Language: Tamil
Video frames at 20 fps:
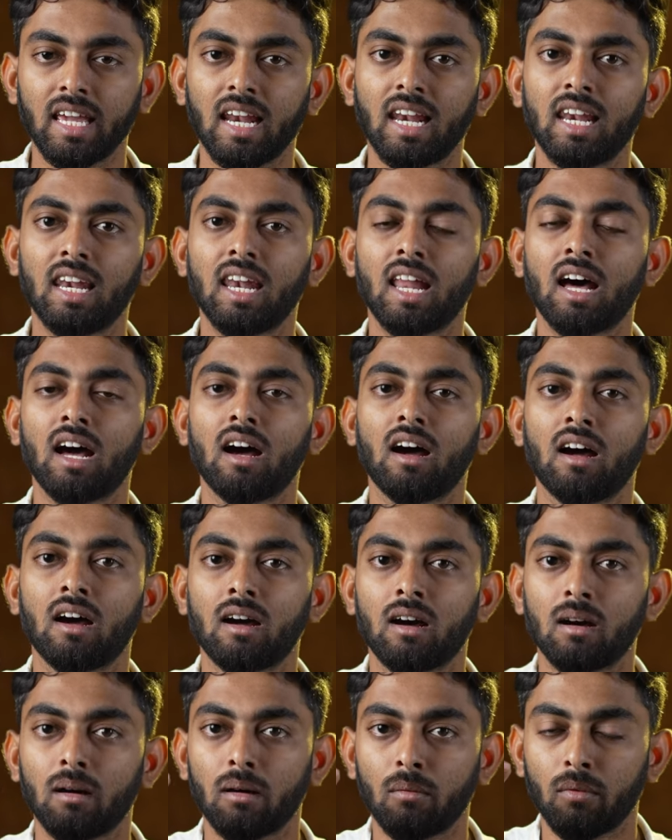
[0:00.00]
எல்லா
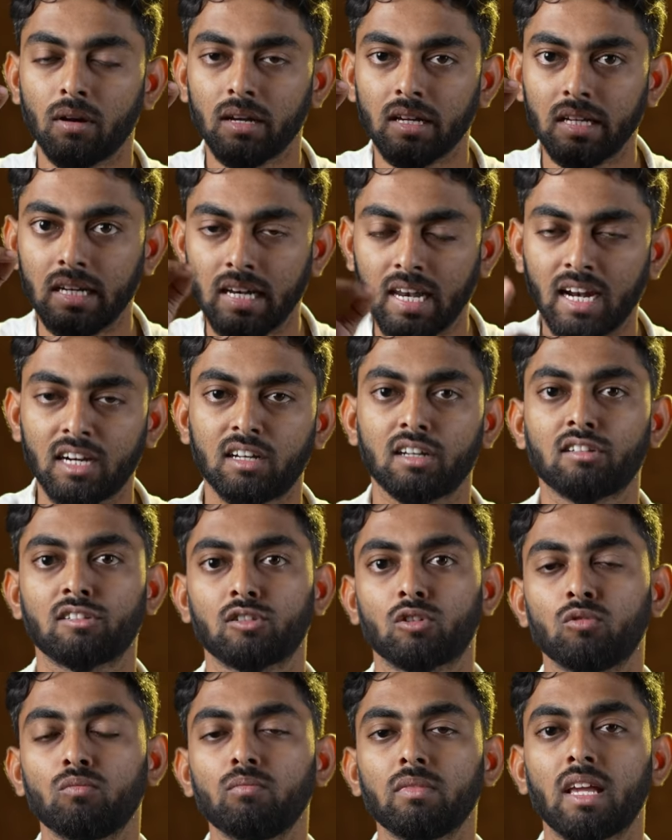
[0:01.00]

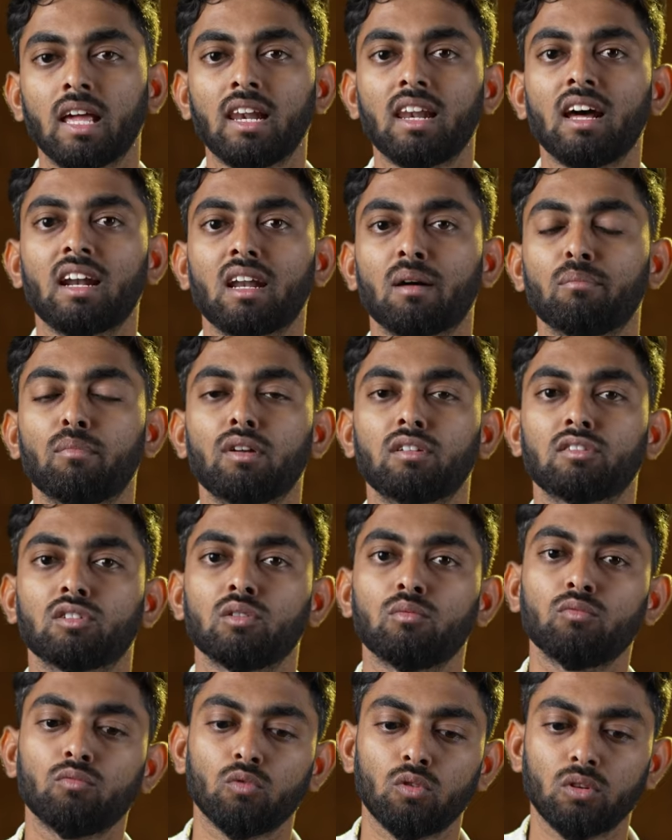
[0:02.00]
லெட்டர்ஸ்க்கும் எல்லா
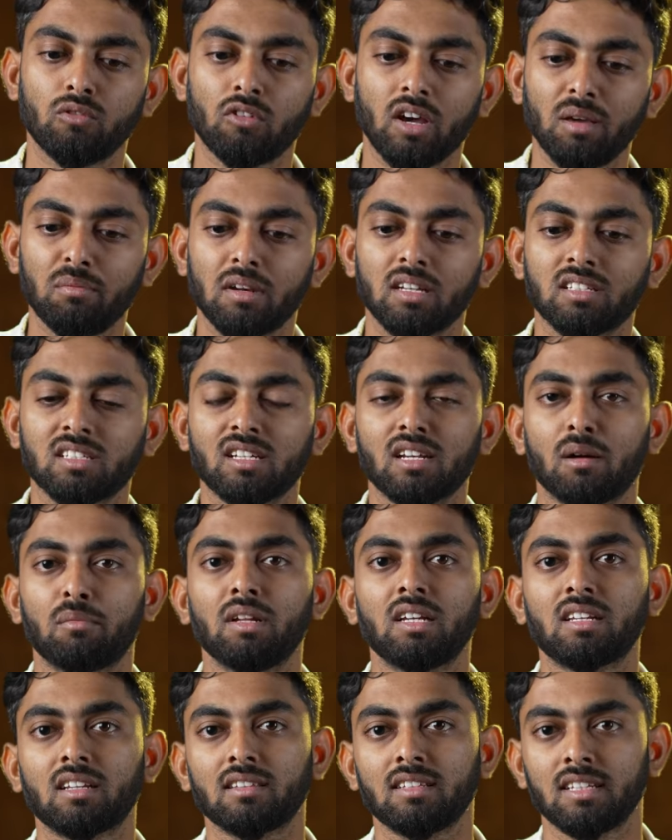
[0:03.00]
நம்பர்ஸ்க்கும் ஒரு வைப்ரேஷன்
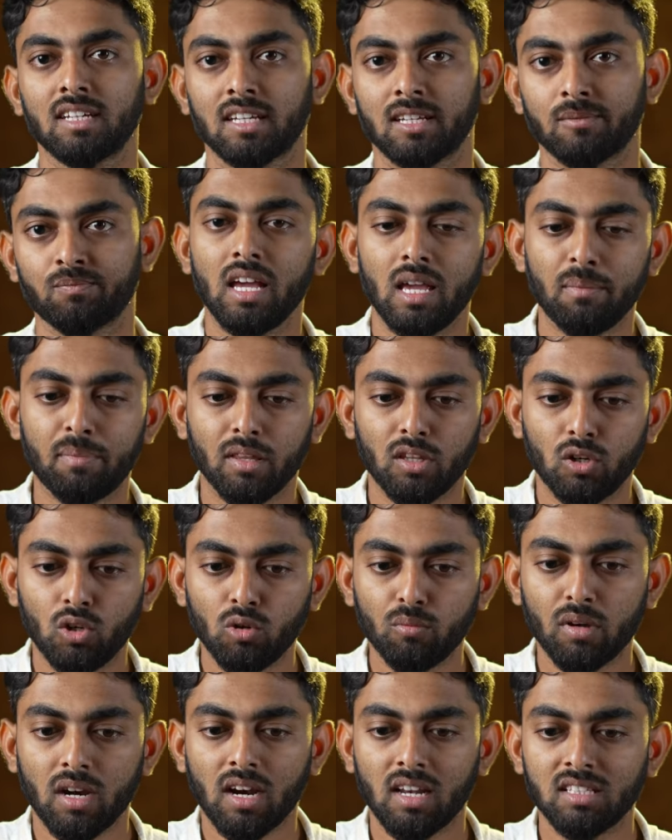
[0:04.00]
அப்படின்றது இருக்குது இப்போ அந்த
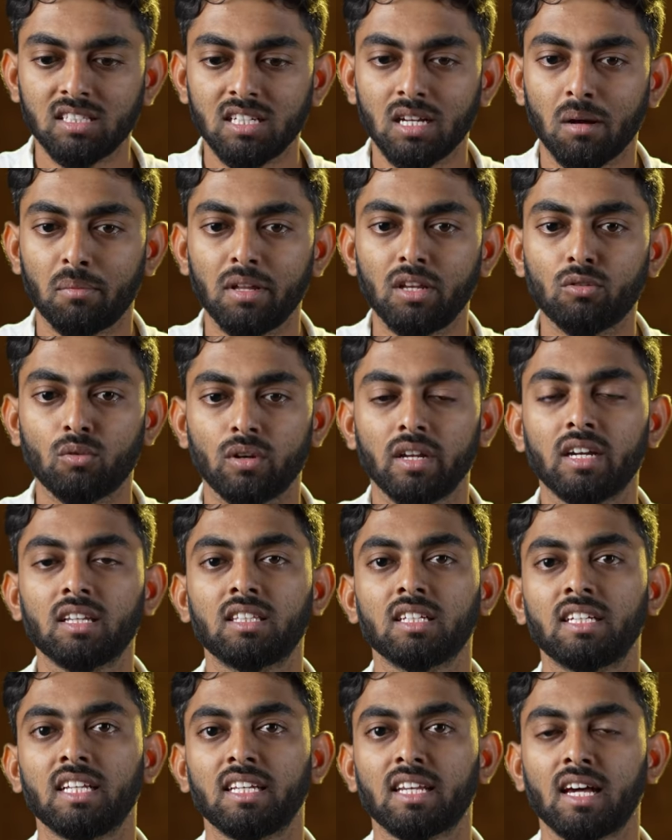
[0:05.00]
நியூமராலஜி அப்படின்னு ஒன்று
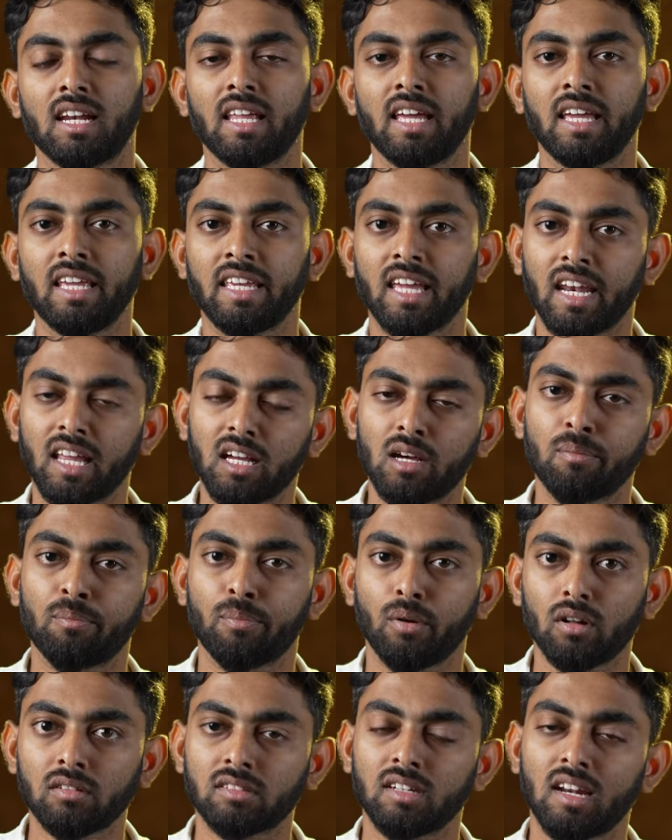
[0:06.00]
எடுத்துக்கிட்டிங்கனாலே எனக்கு
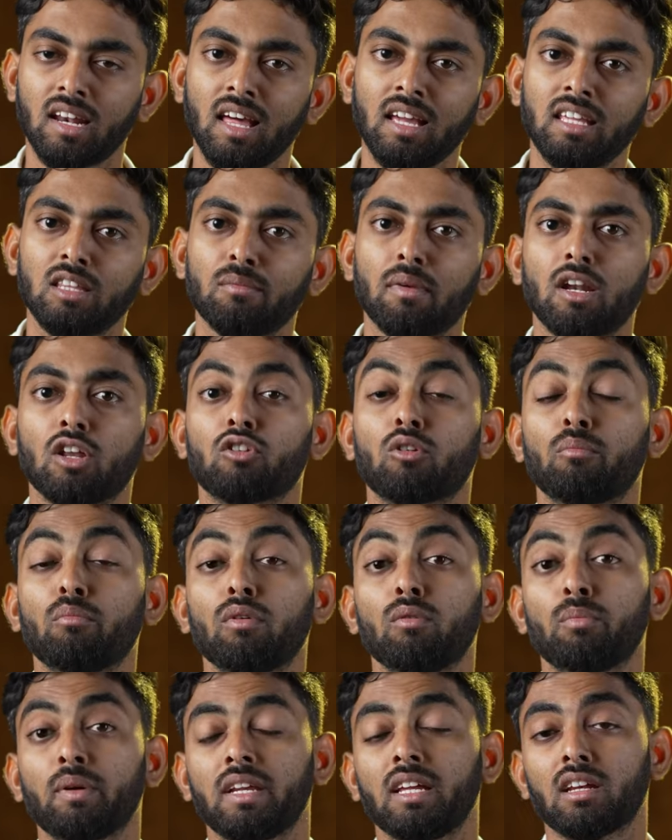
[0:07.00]
பர்சனலாக இது மேலே
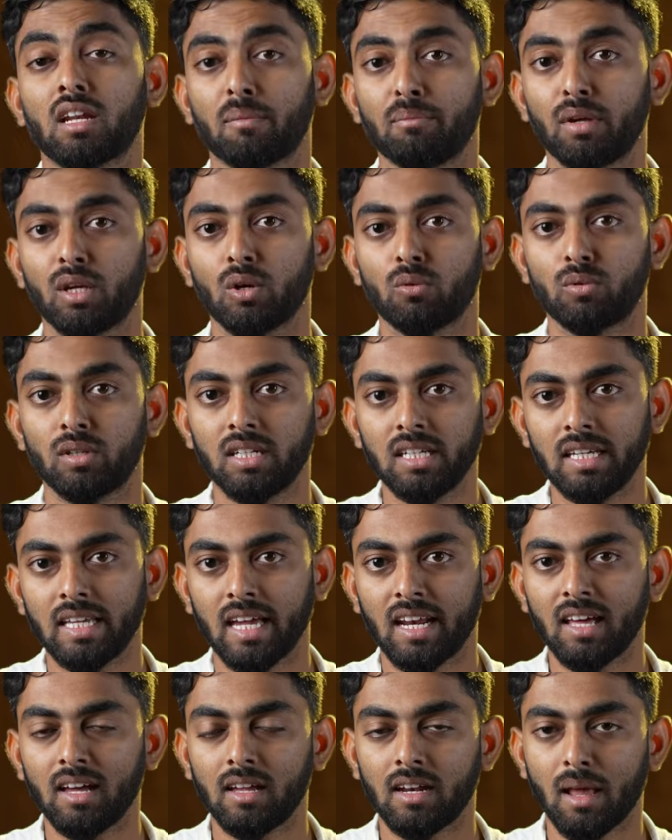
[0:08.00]
ரொம்ப பெரிய நம்பிக்கை உண்டு
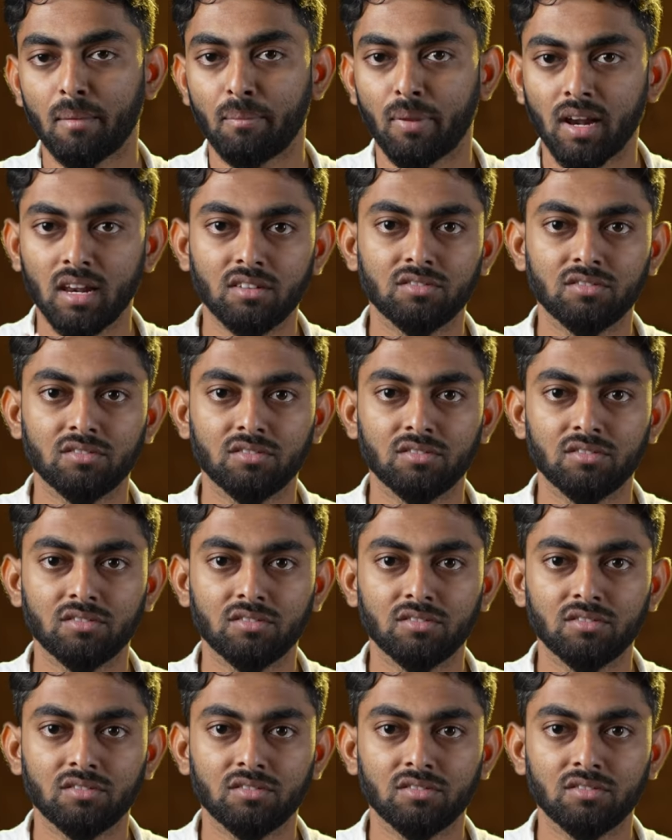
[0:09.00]
ஏன்னா நான் பல